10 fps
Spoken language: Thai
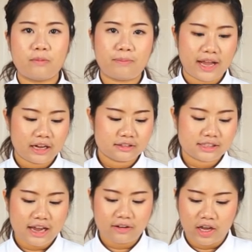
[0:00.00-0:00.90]
เอาแป้งข้าว
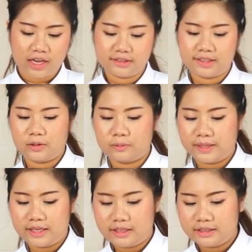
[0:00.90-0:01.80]
เจ้านะคะใส่ลง
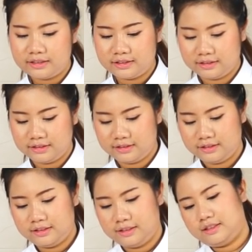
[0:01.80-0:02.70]
ไป
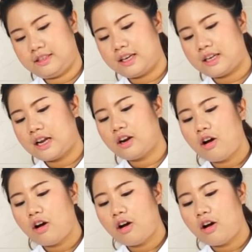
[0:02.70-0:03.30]
ในกระทะ